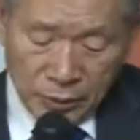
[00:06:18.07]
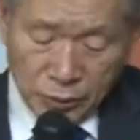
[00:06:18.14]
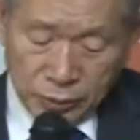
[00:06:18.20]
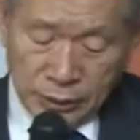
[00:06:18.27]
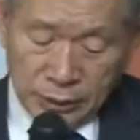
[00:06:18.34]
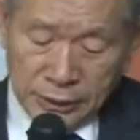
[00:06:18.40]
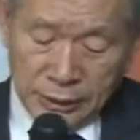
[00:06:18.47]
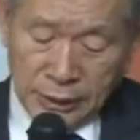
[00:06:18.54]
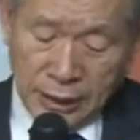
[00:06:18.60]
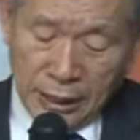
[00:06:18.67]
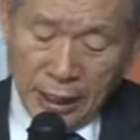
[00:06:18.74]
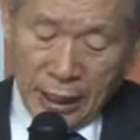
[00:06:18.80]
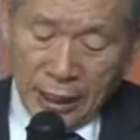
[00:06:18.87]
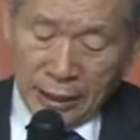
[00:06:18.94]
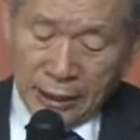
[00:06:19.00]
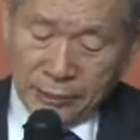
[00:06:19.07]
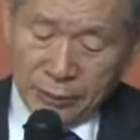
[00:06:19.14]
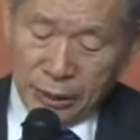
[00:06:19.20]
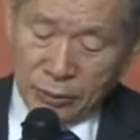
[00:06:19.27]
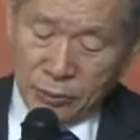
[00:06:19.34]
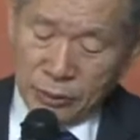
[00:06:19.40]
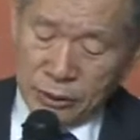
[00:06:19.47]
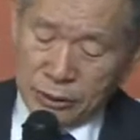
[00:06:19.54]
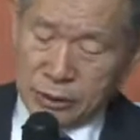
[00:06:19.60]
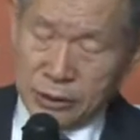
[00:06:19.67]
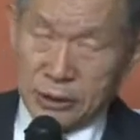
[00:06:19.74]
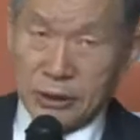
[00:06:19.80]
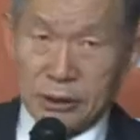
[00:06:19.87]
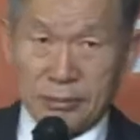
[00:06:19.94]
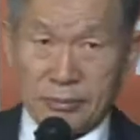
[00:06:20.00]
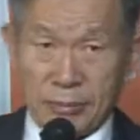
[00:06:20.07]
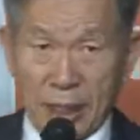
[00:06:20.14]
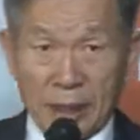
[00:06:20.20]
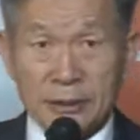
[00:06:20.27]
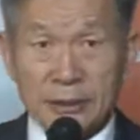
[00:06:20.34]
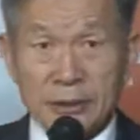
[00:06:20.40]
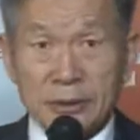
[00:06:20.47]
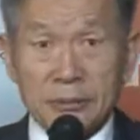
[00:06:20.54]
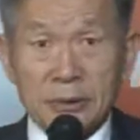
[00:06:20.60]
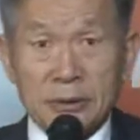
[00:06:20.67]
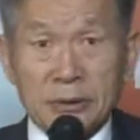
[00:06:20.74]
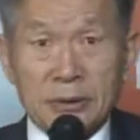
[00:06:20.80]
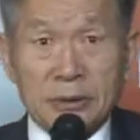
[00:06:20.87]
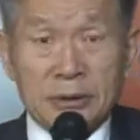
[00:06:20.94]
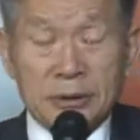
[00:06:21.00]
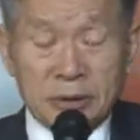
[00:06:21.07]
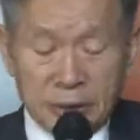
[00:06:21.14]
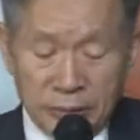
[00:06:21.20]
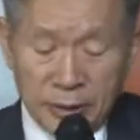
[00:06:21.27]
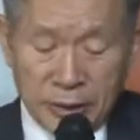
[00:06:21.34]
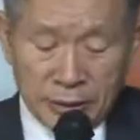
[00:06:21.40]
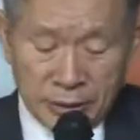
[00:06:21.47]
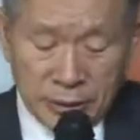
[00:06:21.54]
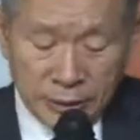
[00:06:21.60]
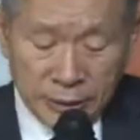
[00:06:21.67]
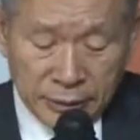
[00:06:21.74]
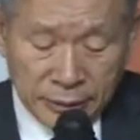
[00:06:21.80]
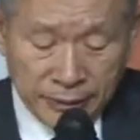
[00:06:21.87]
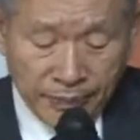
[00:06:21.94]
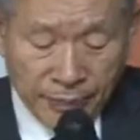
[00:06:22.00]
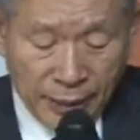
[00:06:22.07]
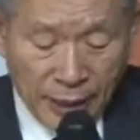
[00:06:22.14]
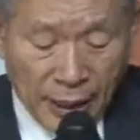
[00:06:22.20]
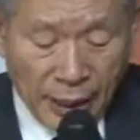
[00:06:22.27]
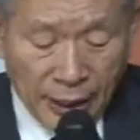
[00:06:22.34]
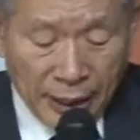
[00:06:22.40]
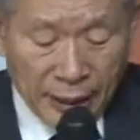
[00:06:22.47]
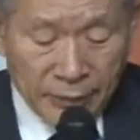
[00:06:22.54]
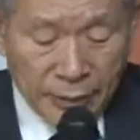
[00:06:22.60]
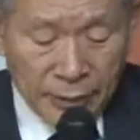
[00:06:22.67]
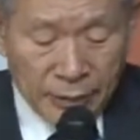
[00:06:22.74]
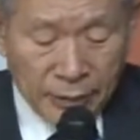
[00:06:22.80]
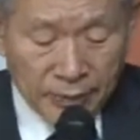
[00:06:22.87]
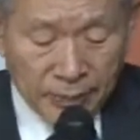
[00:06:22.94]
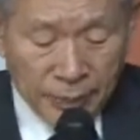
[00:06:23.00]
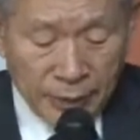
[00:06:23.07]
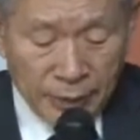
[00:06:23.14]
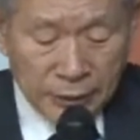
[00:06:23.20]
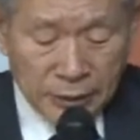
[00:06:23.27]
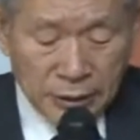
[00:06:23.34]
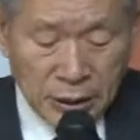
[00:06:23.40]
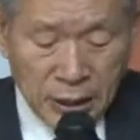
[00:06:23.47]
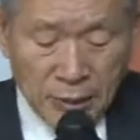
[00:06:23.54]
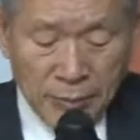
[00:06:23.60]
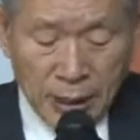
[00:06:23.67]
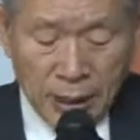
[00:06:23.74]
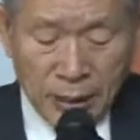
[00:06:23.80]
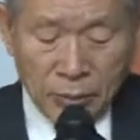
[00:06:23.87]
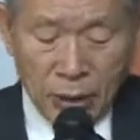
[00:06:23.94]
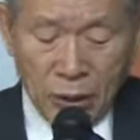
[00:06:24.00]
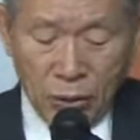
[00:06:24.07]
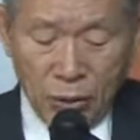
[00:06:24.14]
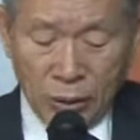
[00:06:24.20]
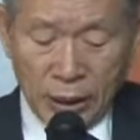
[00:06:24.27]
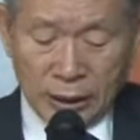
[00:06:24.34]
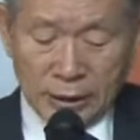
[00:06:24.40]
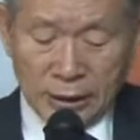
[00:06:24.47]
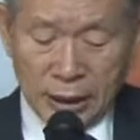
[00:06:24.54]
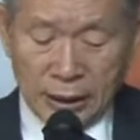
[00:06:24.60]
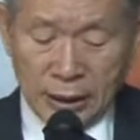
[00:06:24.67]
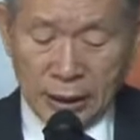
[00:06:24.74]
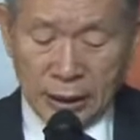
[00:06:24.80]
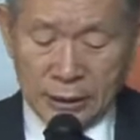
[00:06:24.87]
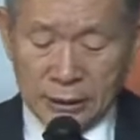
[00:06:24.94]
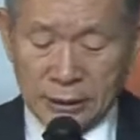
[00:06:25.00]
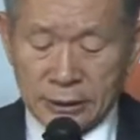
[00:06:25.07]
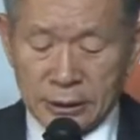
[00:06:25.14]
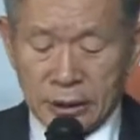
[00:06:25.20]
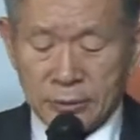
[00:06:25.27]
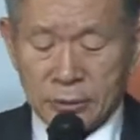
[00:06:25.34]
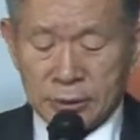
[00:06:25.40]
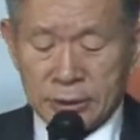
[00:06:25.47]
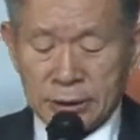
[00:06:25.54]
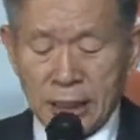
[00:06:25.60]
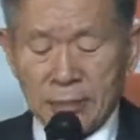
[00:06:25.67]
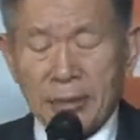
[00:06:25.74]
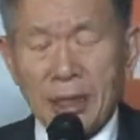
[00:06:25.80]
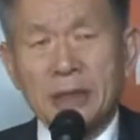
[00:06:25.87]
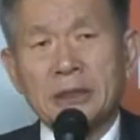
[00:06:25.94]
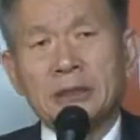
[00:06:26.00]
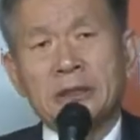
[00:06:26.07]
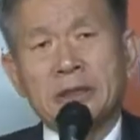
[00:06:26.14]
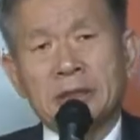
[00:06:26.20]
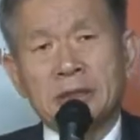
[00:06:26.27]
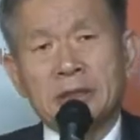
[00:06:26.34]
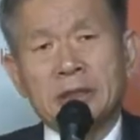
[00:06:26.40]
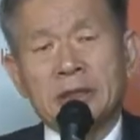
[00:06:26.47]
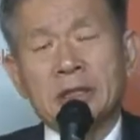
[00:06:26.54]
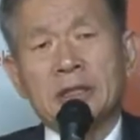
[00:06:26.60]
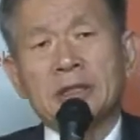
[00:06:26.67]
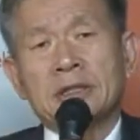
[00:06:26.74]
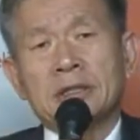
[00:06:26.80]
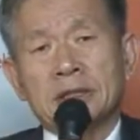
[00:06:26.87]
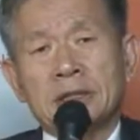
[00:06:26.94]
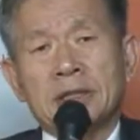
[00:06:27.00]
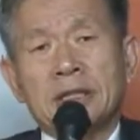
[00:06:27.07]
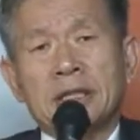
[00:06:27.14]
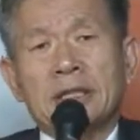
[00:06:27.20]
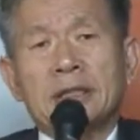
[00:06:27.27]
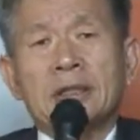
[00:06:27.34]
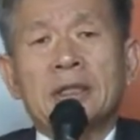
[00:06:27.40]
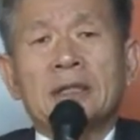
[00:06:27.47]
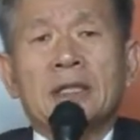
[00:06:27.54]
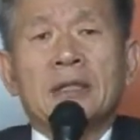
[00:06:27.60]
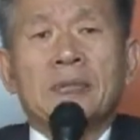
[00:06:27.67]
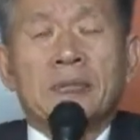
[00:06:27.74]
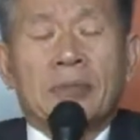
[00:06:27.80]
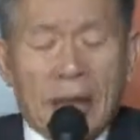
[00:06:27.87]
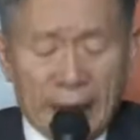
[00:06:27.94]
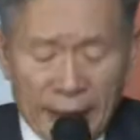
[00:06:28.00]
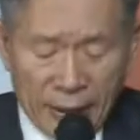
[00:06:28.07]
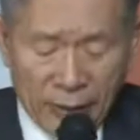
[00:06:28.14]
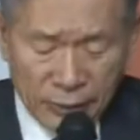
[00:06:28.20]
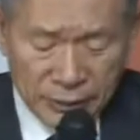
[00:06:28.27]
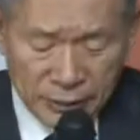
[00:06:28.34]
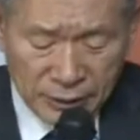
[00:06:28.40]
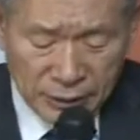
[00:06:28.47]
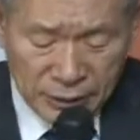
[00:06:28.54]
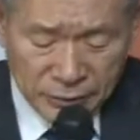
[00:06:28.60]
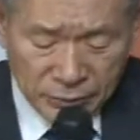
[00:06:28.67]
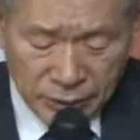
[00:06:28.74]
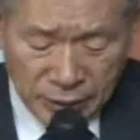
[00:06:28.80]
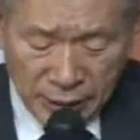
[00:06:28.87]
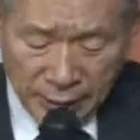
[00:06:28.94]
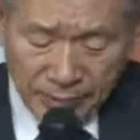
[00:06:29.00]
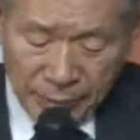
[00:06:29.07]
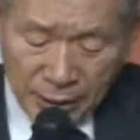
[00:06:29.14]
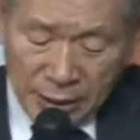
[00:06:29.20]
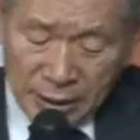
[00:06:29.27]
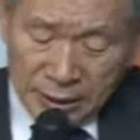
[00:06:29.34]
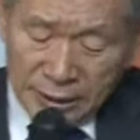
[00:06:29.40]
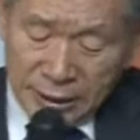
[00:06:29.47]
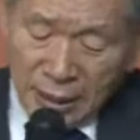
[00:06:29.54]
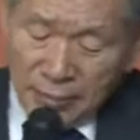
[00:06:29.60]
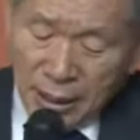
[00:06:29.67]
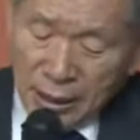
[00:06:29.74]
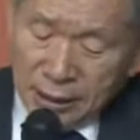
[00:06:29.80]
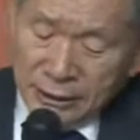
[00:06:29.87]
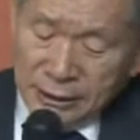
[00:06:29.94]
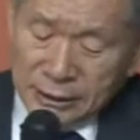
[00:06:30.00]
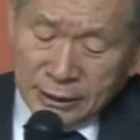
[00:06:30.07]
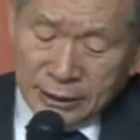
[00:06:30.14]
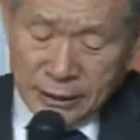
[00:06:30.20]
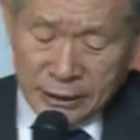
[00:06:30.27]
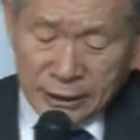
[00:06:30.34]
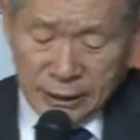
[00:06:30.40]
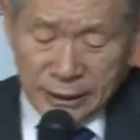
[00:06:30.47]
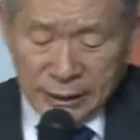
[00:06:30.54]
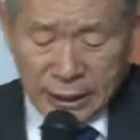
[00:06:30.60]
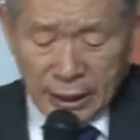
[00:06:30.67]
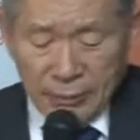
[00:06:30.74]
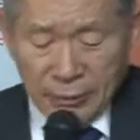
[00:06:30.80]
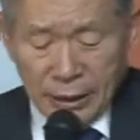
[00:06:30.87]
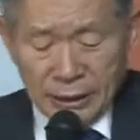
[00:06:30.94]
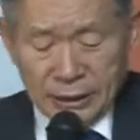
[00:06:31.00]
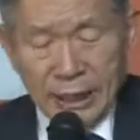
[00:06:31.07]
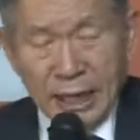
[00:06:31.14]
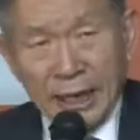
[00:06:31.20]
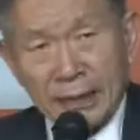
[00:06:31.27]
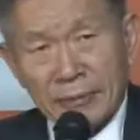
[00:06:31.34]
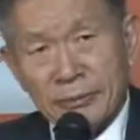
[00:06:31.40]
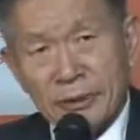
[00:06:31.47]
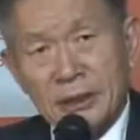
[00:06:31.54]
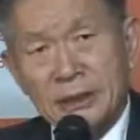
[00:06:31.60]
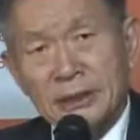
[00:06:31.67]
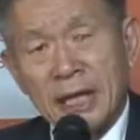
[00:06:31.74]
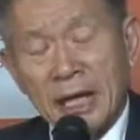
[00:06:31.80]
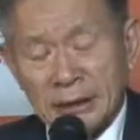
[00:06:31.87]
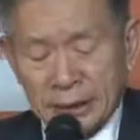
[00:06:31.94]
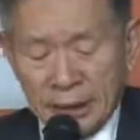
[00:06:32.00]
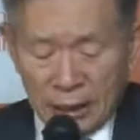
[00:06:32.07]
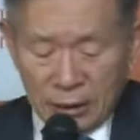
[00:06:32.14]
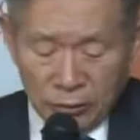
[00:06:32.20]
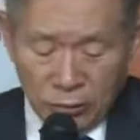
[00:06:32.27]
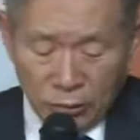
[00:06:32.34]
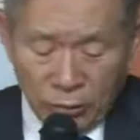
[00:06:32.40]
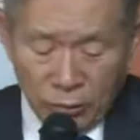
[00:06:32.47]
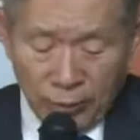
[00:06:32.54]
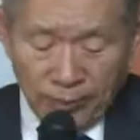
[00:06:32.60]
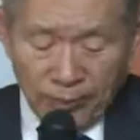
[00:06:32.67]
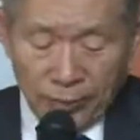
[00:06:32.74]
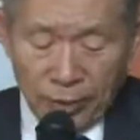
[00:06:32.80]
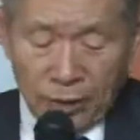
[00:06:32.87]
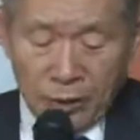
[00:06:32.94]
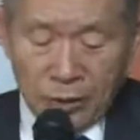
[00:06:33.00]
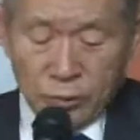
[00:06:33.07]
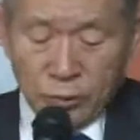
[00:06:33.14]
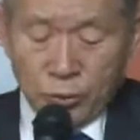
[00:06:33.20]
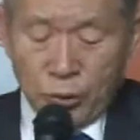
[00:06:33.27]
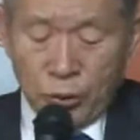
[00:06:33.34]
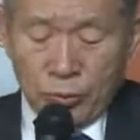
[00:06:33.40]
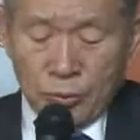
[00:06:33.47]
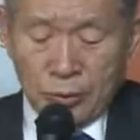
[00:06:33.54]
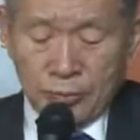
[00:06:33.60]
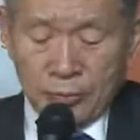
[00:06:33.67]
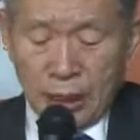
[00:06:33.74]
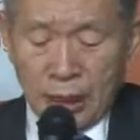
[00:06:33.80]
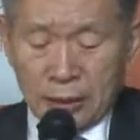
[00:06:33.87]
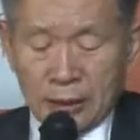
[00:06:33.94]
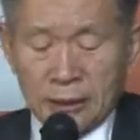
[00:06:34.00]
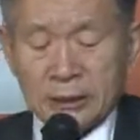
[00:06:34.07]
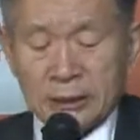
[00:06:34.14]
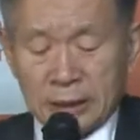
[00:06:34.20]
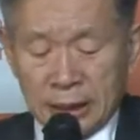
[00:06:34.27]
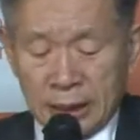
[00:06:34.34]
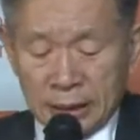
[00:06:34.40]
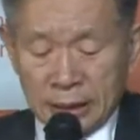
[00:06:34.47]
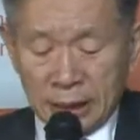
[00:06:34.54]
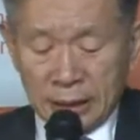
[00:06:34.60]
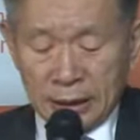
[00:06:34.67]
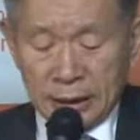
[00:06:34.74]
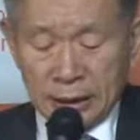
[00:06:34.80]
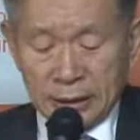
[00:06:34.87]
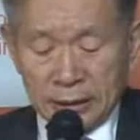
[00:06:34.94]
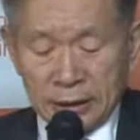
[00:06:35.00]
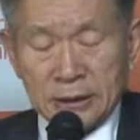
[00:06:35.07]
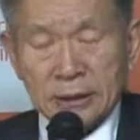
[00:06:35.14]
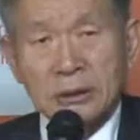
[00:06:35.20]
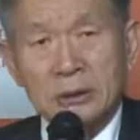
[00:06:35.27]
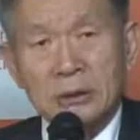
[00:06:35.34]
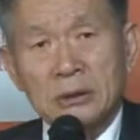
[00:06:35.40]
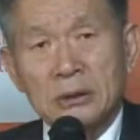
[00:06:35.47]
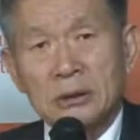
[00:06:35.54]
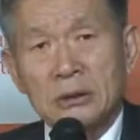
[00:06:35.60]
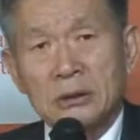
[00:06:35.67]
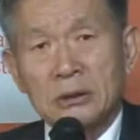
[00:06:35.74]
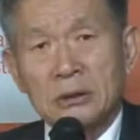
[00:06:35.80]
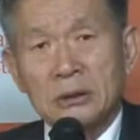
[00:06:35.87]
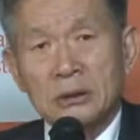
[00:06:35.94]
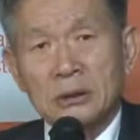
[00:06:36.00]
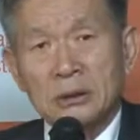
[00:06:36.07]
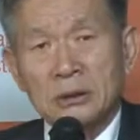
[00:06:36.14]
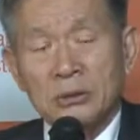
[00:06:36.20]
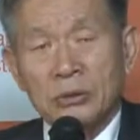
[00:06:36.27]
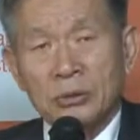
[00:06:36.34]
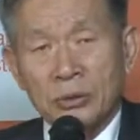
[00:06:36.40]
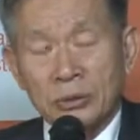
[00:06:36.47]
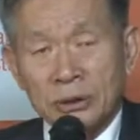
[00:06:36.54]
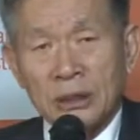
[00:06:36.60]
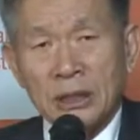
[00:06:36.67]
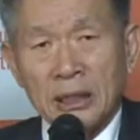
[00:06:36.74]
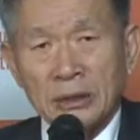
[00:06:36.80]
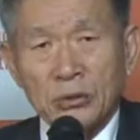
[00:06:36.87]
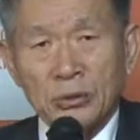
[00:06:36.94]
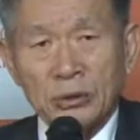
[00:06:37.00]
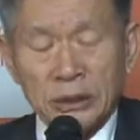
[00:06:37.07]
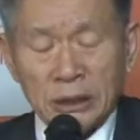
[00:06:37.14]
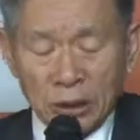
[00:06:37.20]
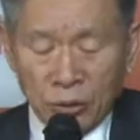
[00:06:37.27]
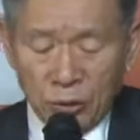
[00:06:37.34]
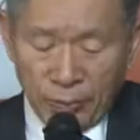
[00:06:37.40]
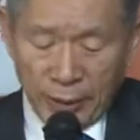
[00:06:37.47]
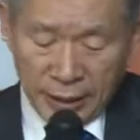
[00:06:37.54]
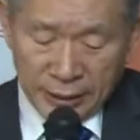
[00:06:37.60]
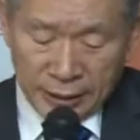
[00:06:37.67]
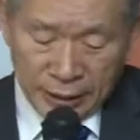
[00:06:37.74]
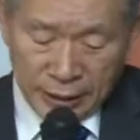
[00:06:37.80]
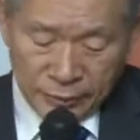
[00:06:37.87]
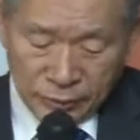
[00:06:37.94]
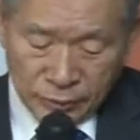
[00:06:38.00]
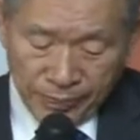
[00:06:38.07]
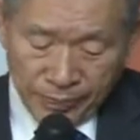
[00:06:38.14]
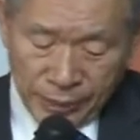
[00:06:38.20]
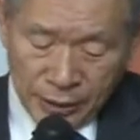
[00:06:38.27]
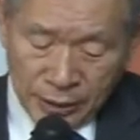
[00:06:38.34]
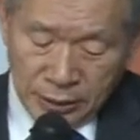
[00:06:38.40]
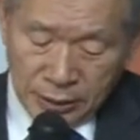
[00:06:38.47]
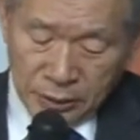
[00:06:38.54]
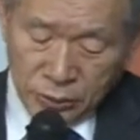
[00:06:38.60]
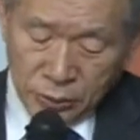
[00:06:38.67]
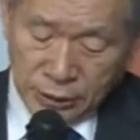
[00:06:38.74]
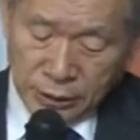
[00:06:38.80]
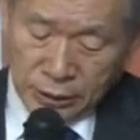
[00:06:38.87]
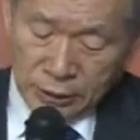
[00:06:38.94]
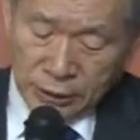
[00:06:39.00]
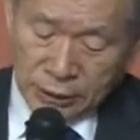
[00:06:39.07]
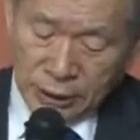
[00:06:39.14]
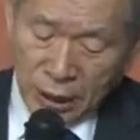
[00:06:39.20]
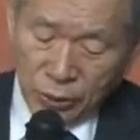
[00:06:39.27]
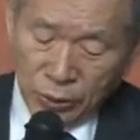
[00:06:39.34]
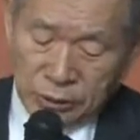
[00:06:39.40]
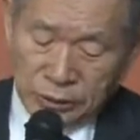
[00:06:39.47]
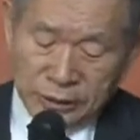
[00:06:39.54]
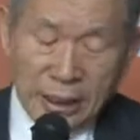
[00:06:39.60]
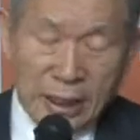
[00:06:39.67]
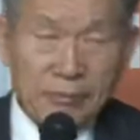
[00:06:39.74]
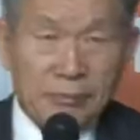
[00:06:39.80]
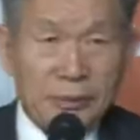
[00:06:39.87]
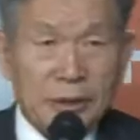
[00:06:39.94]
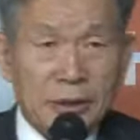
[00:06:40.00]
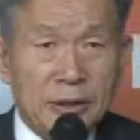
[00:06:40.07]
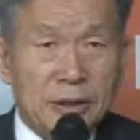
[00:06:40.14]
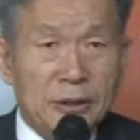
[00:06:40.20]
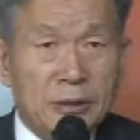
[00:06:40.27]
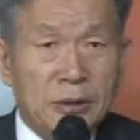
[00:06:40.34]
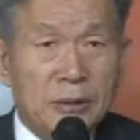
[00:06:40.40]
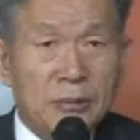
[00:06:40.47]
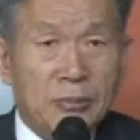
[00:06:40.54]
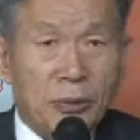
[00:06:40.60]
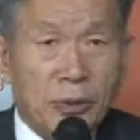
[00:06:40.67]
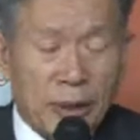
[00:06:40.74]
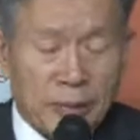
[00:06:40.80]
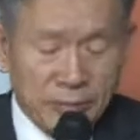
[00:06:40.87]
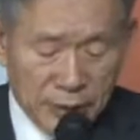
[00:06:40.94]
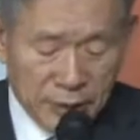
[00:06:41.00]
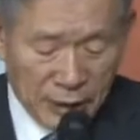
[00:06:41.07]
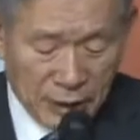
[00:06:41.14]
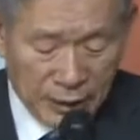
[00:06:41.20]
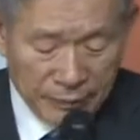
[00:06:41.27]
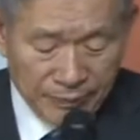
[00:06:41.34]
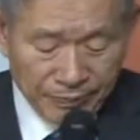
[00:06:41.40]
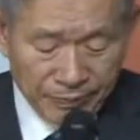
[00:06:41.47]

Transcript: 우선 아라비아 위치를 말씀을 드리면은 아라비아는 페르시아망과 홍해 사이에 이르는 넓은 사막 지역 전체를 말하고 있는 것입니다. 사막 지역이기 때문에 사람들이 살지 않고 유목민만 지나다니는 그런 고적한 곳이라고 봐야 되겠죠. 그런 곳에서 사울은 3년을 보냅니다.